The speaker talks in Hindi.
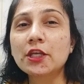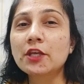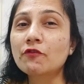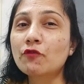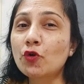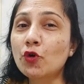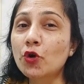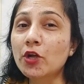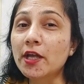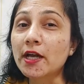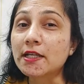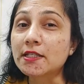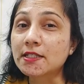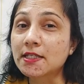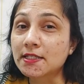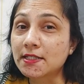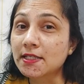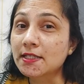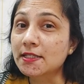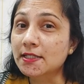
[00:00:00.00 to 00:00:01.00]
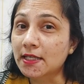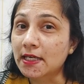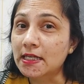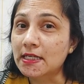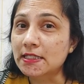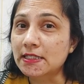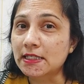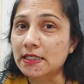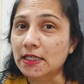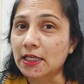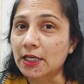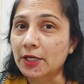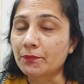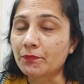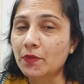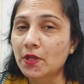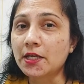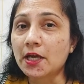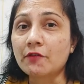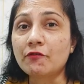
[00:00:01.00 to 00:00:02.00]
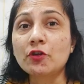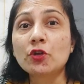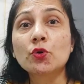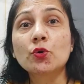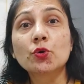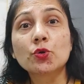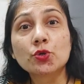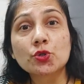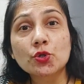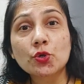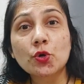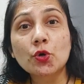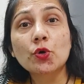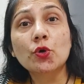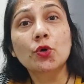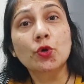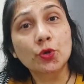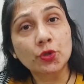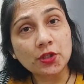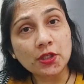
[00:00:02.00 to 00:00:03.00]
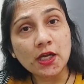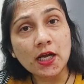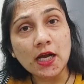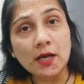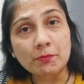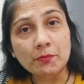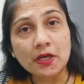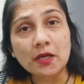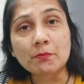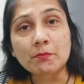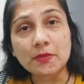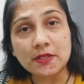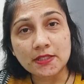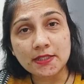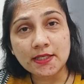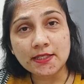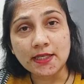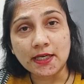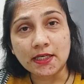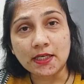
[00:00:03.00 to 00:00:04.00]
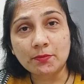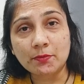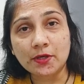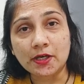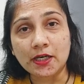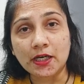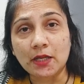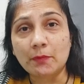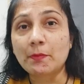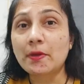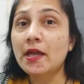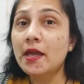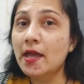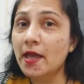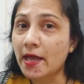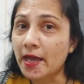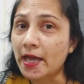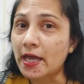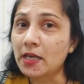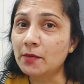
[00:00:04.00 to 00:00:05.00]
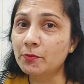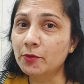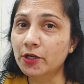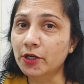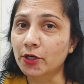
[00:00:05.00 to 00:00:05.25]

कि वो कोई अच्छी सी स्किल सीखे या फिर उसको खुद का अपना बिजनेस सेटअप करने में हेल्प